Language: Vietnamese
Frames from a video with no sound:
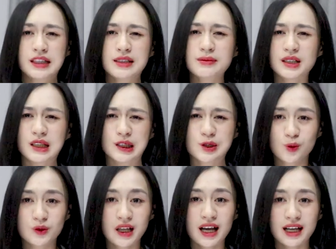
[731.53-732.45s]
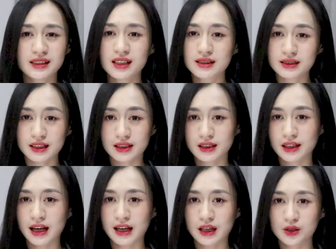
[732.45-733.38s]
khi mà chúng ta nhận ra rằng
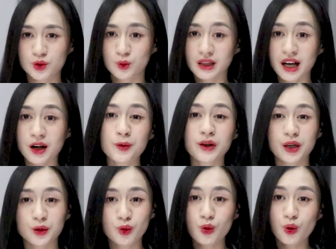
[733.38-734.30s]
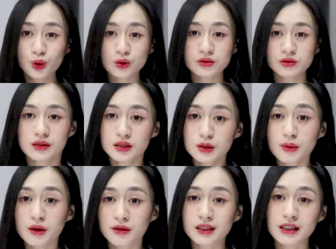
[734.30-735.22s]
là chúng ta không hề thu hút. Nhưng
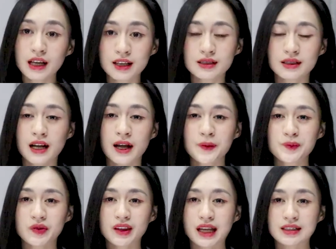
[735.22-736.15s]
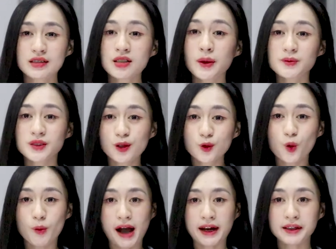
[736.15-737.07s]
mà vấn đề rằng là cái sự hấp dẫn
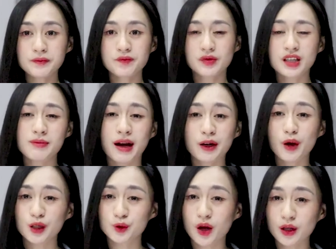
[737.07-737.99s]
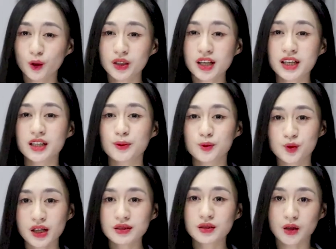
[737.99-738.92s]
của bạn ấy thì bạn hoàn toàn có thể kiểm
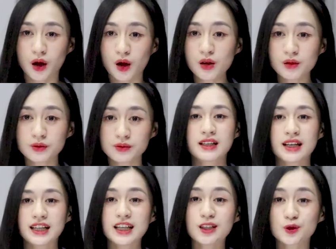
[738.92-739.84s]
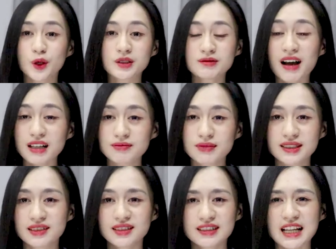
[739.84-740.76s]
soát được nó. Cái thằng Tuấn bạn
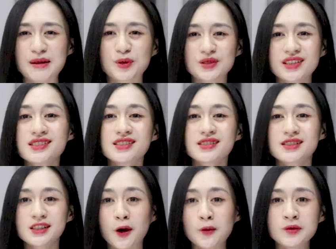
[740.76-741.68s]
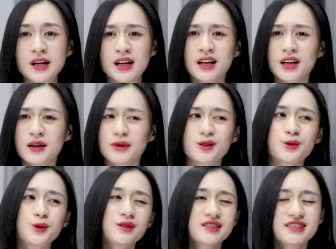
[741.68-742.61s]
mình ấy là một nhân chứng sống. Mặc
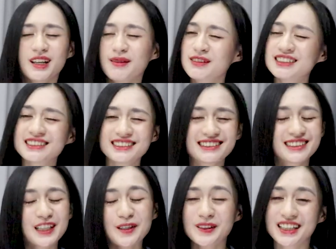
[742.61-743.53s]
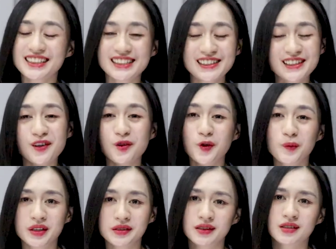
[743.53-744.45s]
dù trong trong cái trí nhớ của
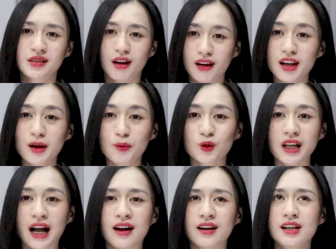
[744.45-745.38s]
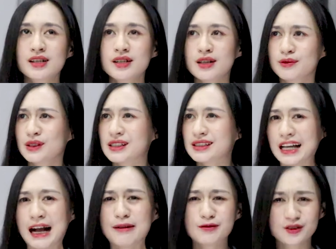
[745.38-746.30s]
mình thì nó là một thằng vừa
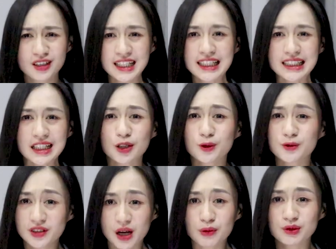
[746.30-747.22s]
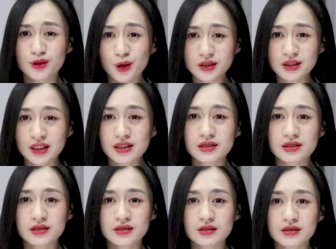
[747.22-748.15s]
xàm vừa nghịch lại còn vừa học dốt nữa.
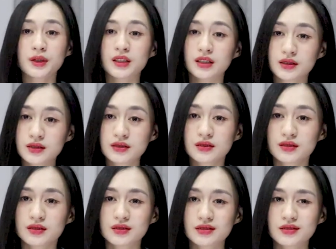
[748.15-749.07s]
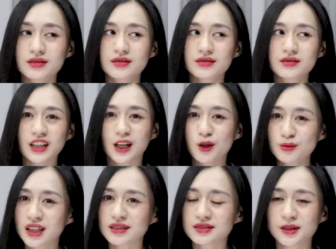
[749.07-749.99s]
Nhưng mà thật sự phải
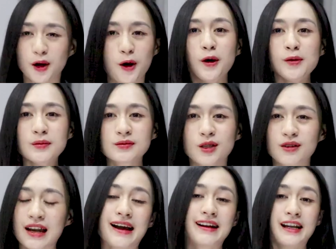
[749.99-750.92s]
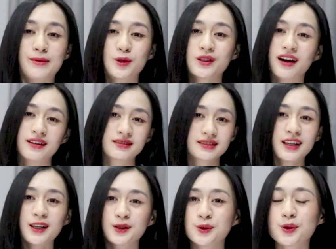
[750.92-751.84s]
công nhận nó, nó đang là một thằng
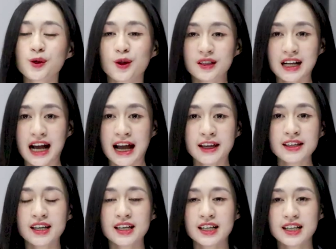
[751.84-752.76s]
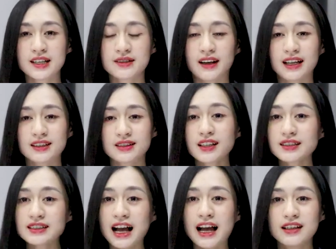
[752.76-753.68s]
rất là thu hút con gái. Và tất
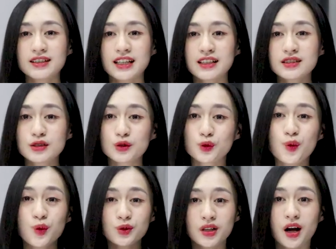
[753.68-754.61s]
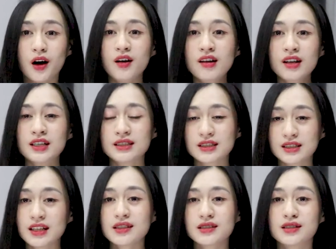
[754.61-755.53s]
cả những cái sự thu hút đó
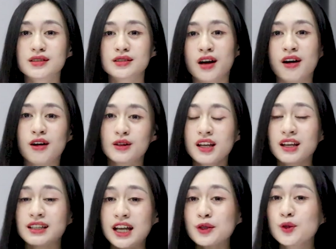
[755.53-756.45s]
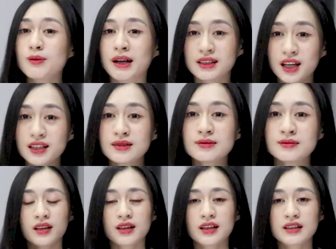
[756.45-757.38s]
chính là nhờ nó có thể thay đổi bản thân.
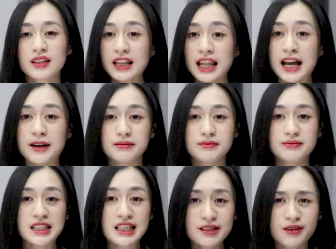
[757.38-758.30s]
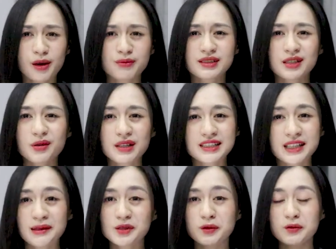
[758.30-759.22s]
Nên là mình hy vọng sau khi
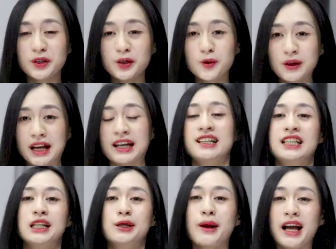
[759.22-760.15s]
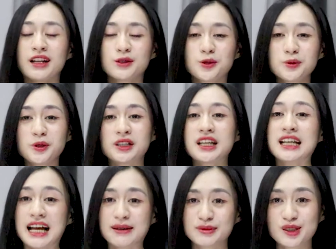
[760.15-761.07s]
xem xong video này thì các bạn cũng có thể
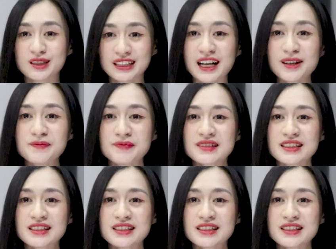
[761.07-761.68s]
làm được nhá.